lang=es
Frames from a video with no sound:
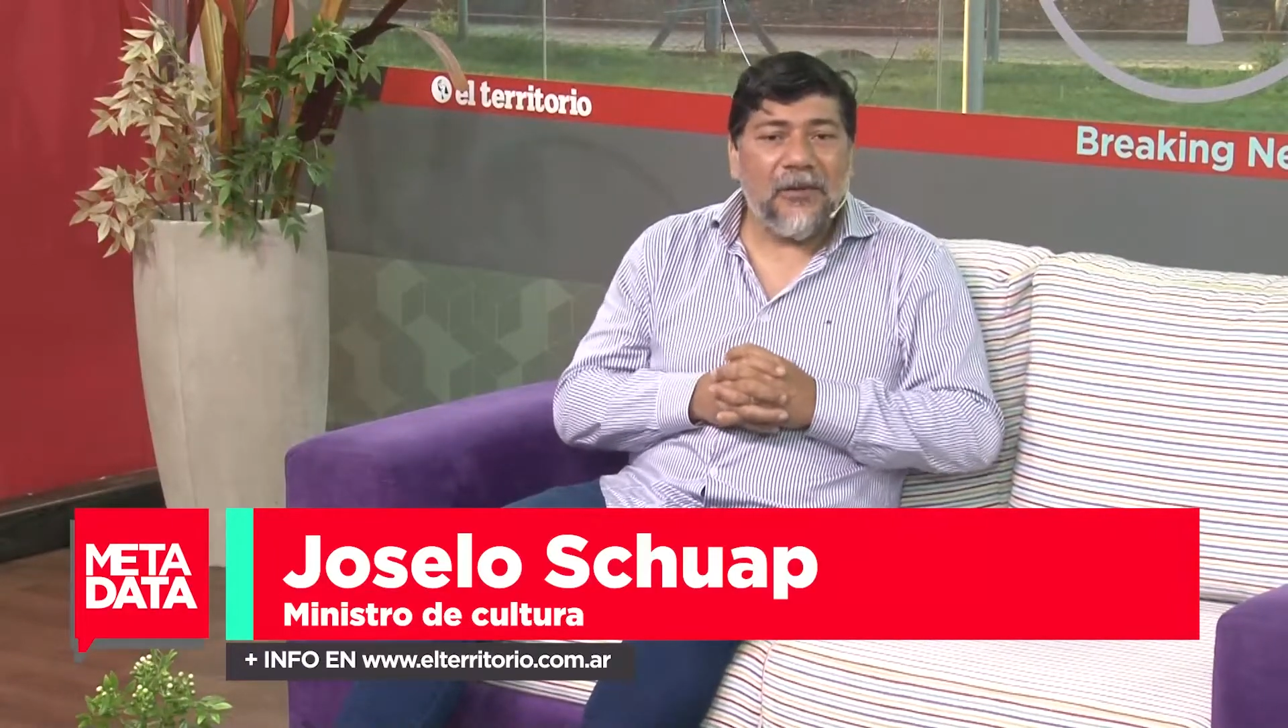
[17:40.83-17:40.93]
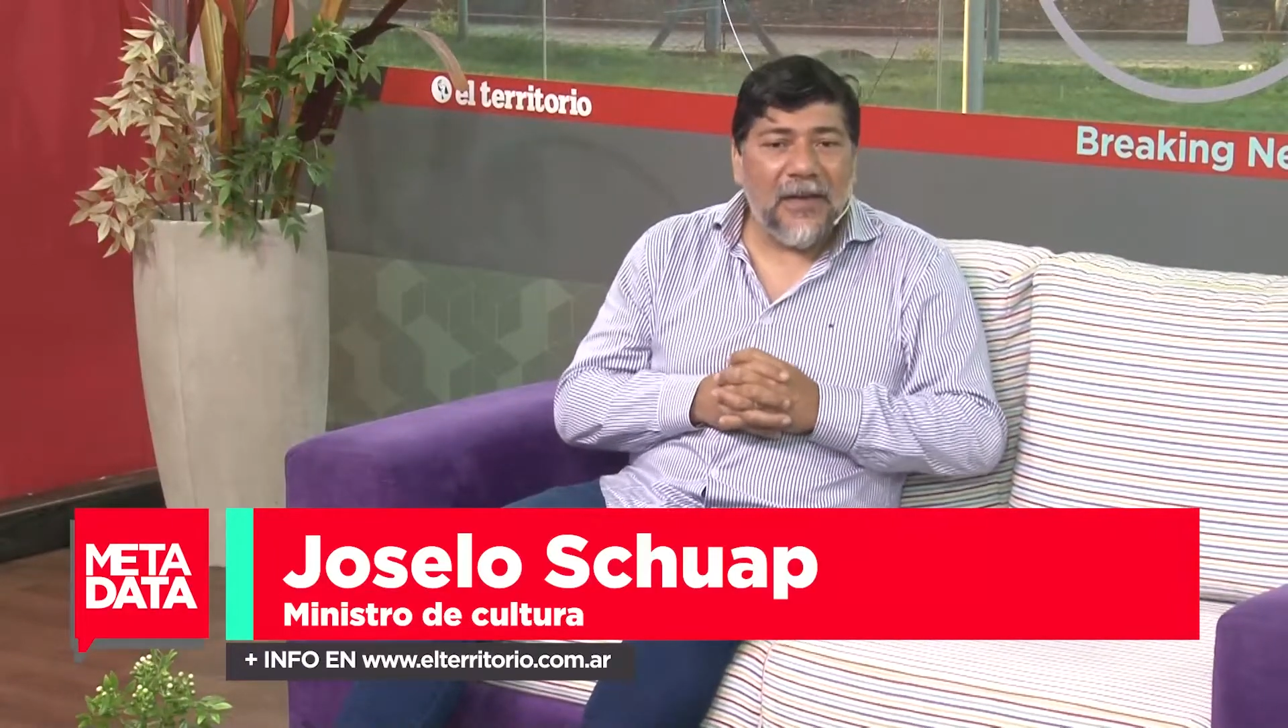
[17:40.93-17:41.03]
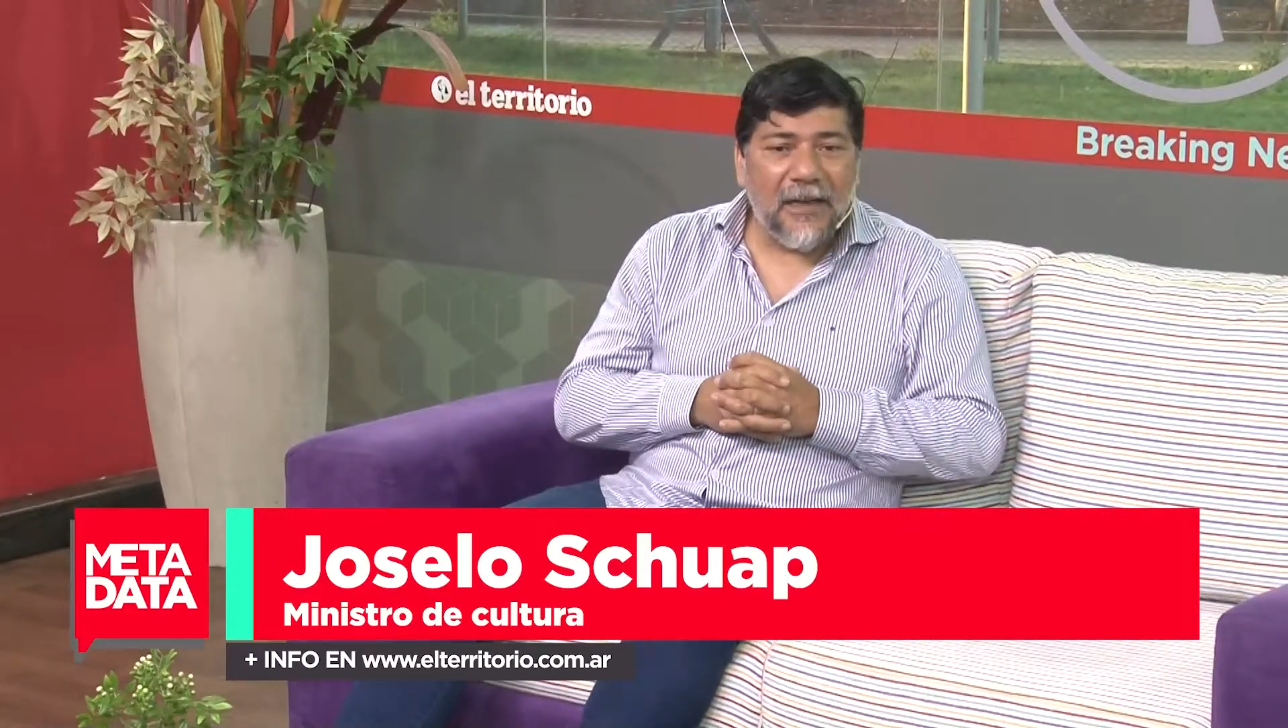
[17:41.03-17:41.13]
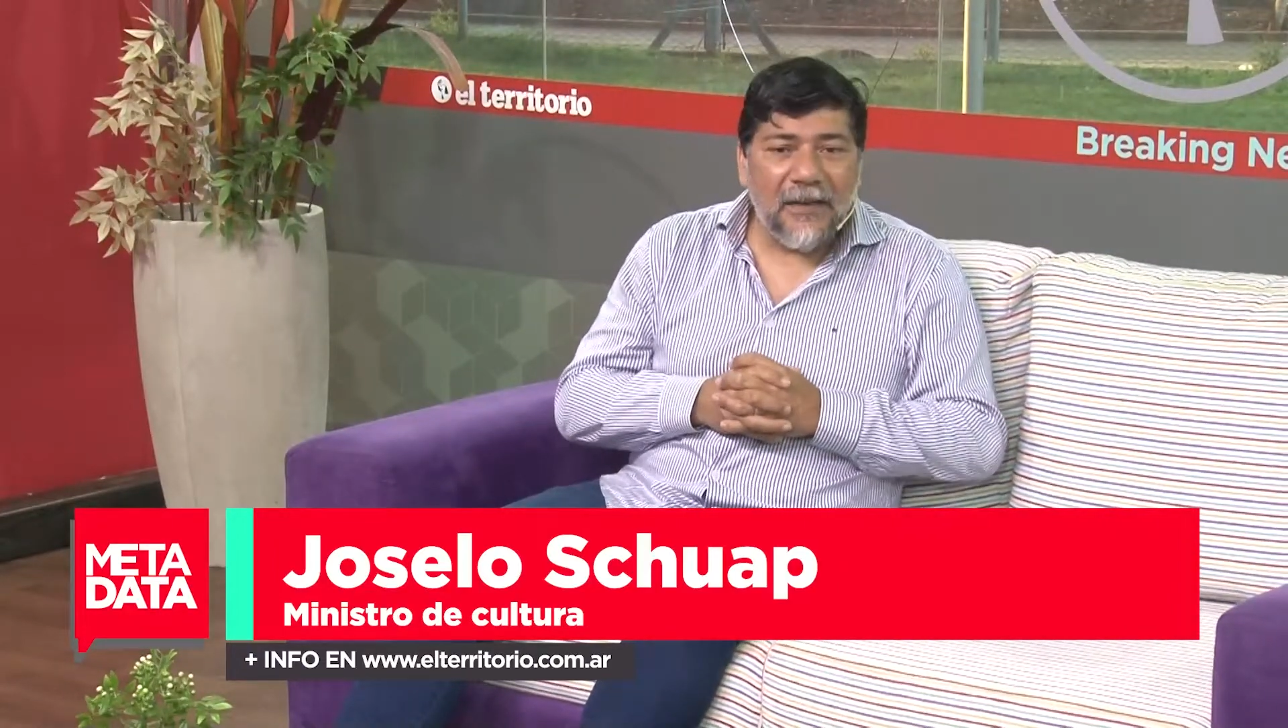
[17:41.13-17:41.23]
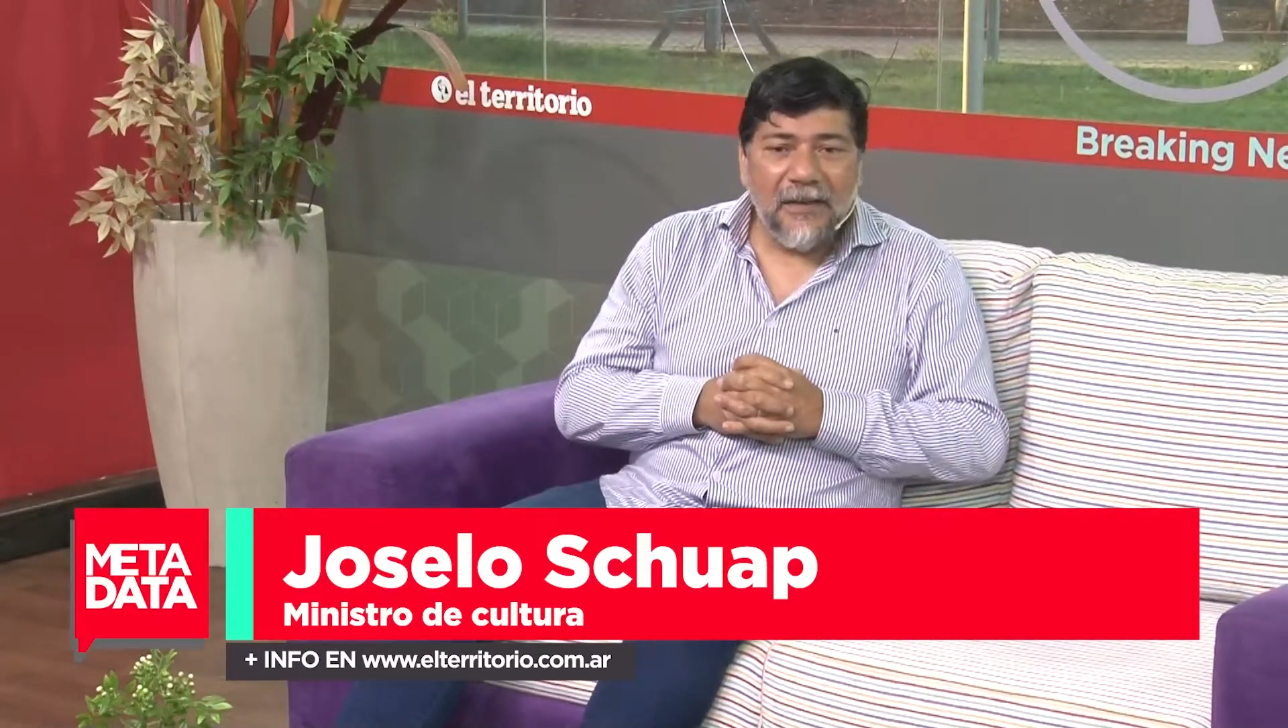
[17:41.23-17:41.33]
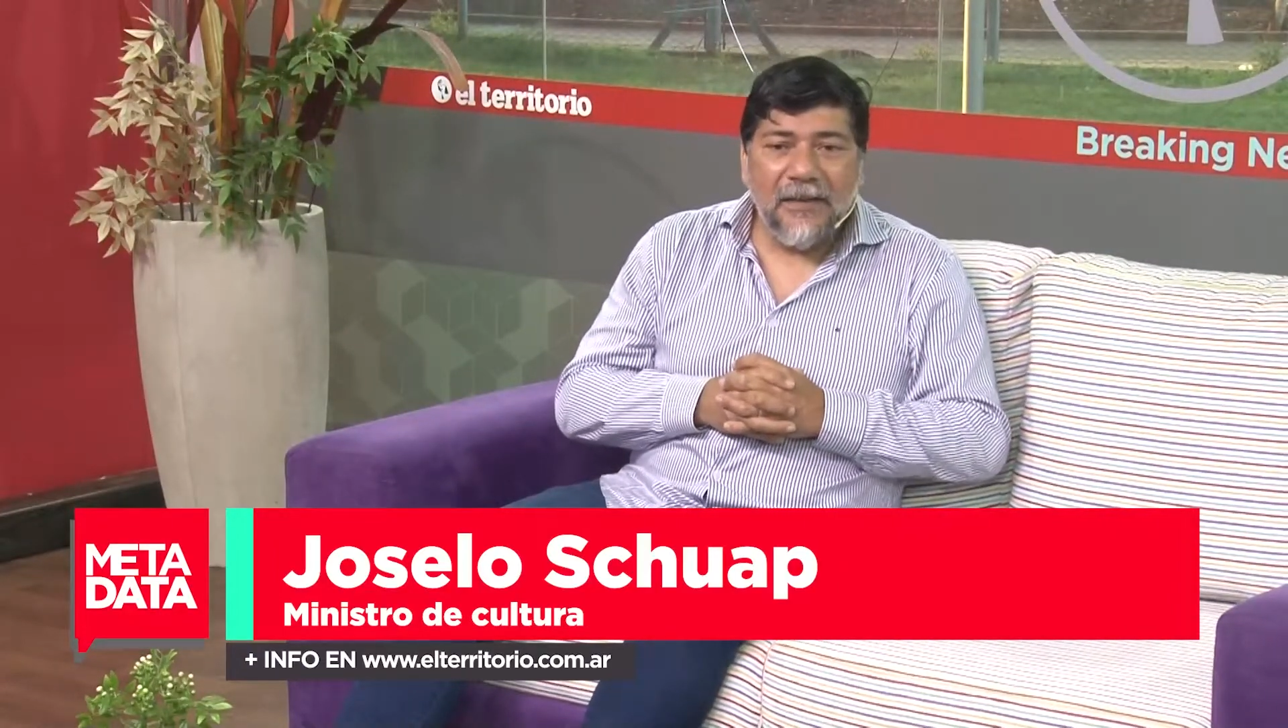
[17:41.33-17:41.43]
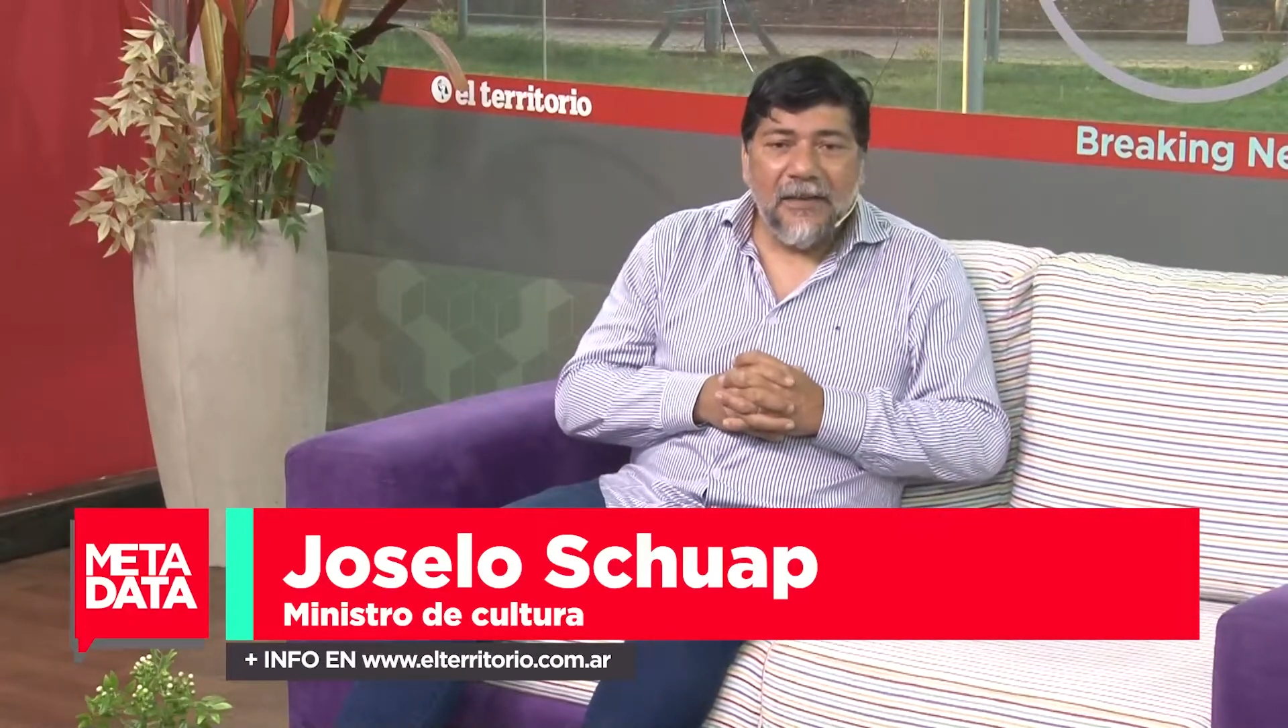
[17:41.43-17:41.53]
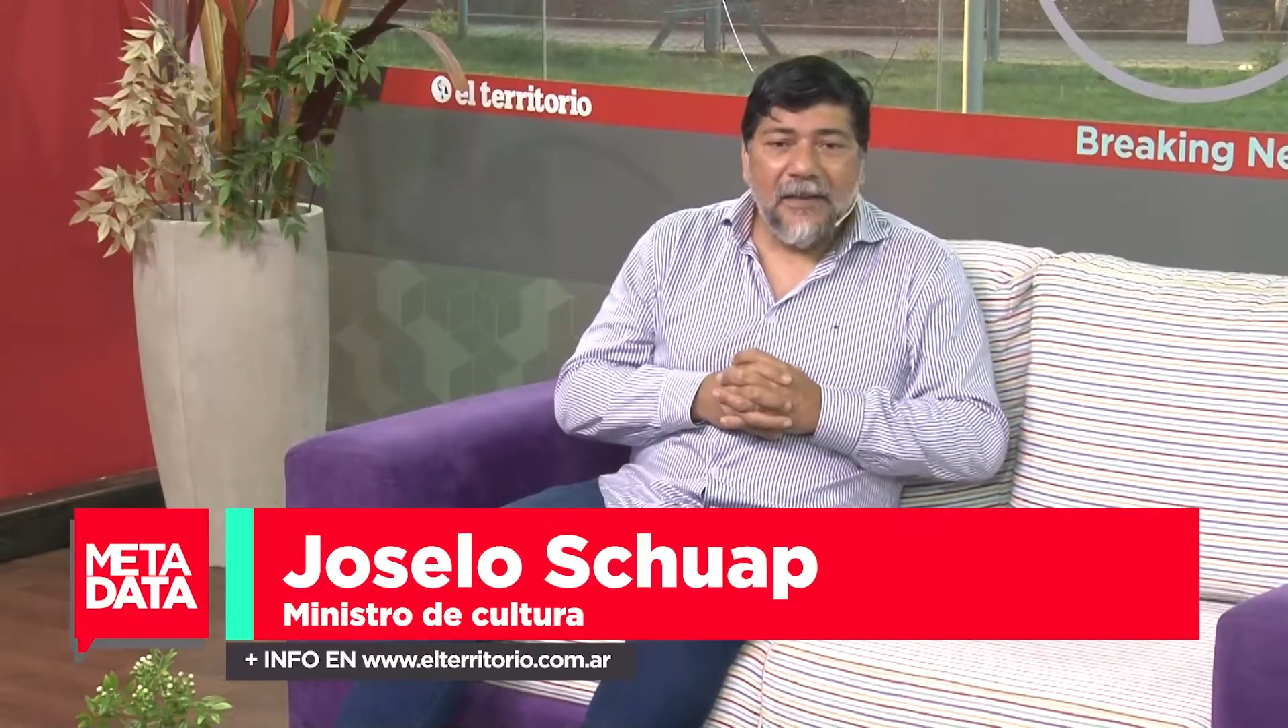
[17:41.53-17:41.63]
tocar